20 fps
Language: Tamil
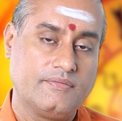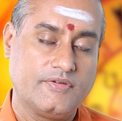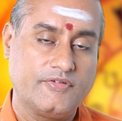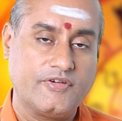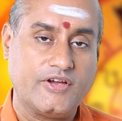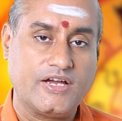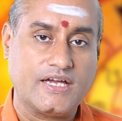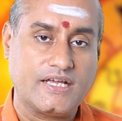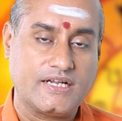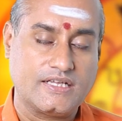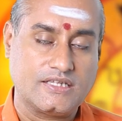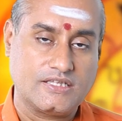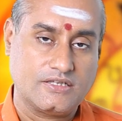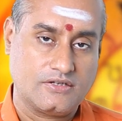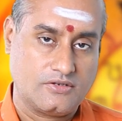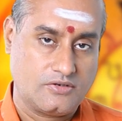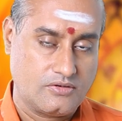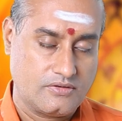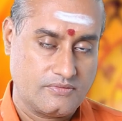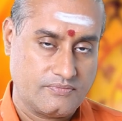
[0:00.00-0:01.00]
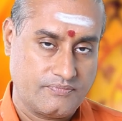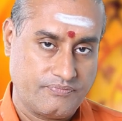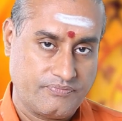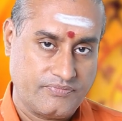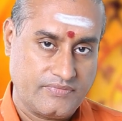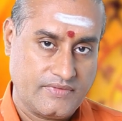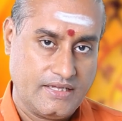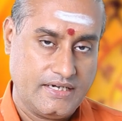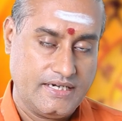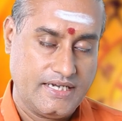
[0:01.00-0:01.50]
விவாகரத்து
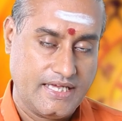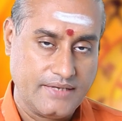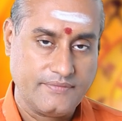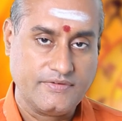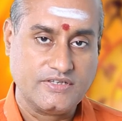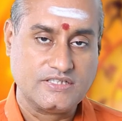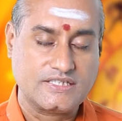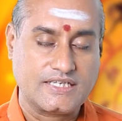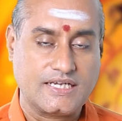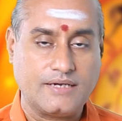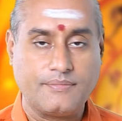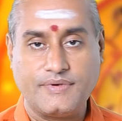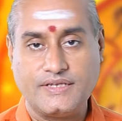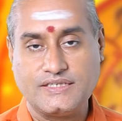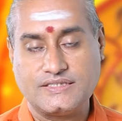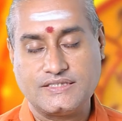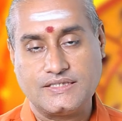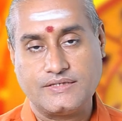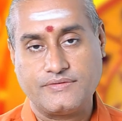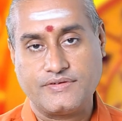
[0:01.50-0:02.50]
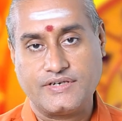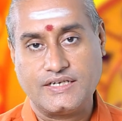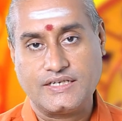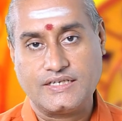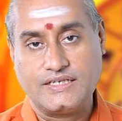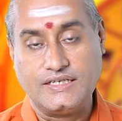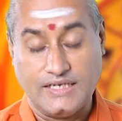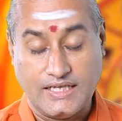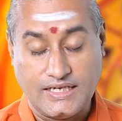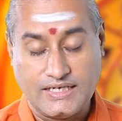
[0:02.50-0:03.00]
டைவர்ஸுக்கு அப்ளை
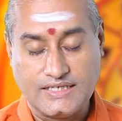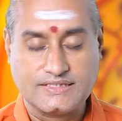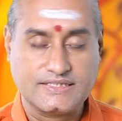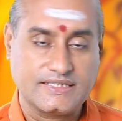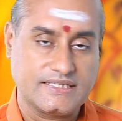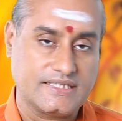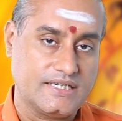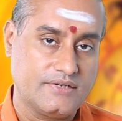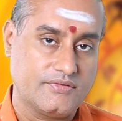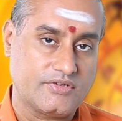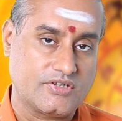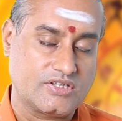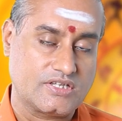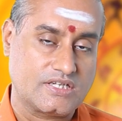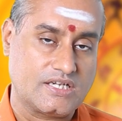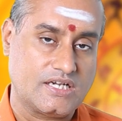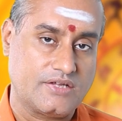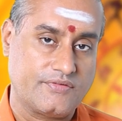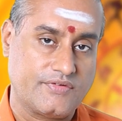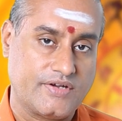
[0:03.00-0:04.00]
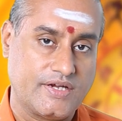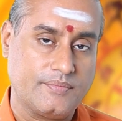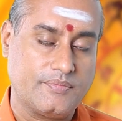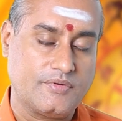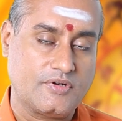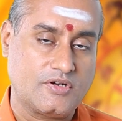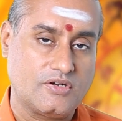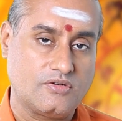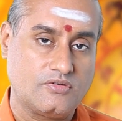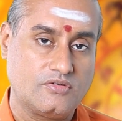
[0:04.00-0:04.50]
செய்தவர்களுக்கு நல்ல செய்திகள் வர்றதுக்கான
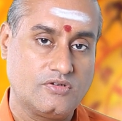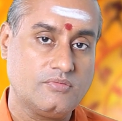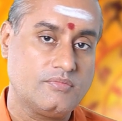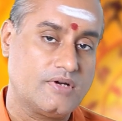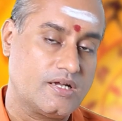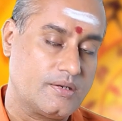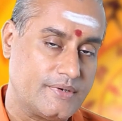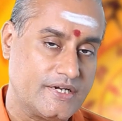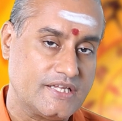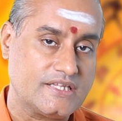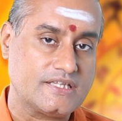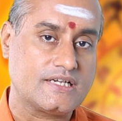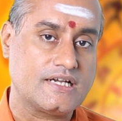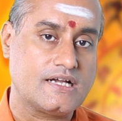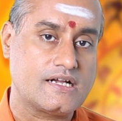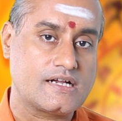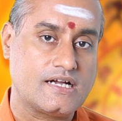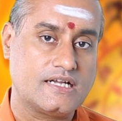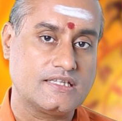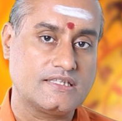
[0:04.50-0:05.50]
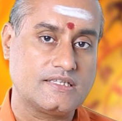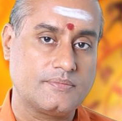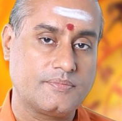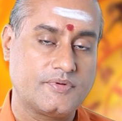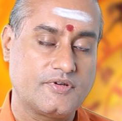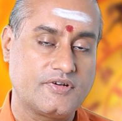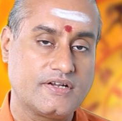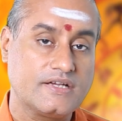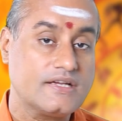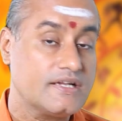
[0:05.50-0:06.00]
வாய்ப்புகள் உண்டு மர்மணத்துக்காக
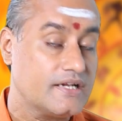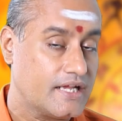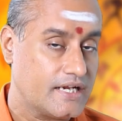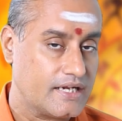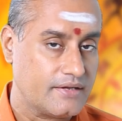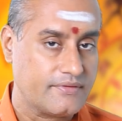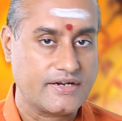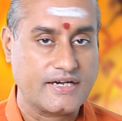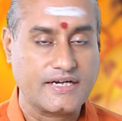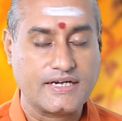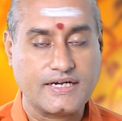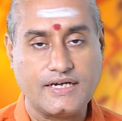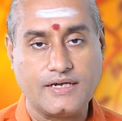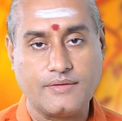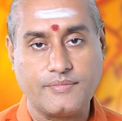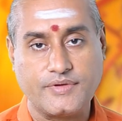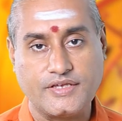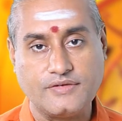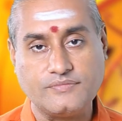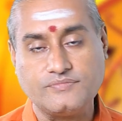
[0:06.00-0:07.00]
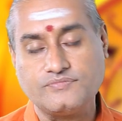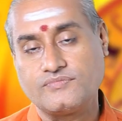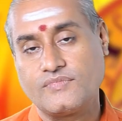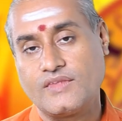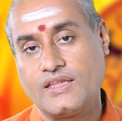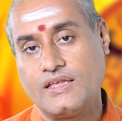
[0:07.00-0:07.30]
காத்திருப்பவர்களுக்கு நல்ல வரங்கள் அமையும்